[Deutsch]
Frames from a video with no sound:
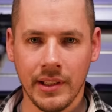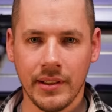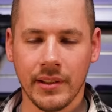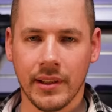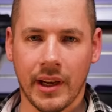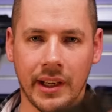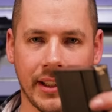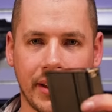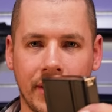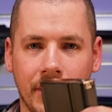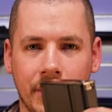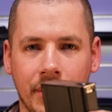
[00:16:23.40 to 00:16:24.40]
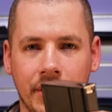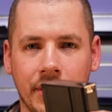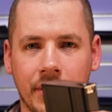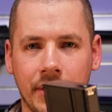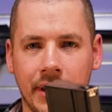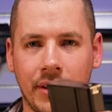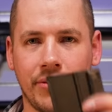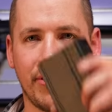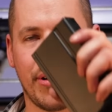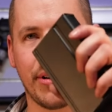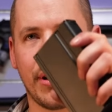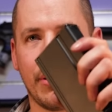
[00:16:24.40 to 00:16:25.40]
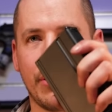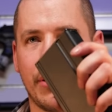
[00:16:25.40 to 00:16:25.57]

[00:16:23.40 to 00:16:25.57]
hinten einrasten konnte und dann vorne auch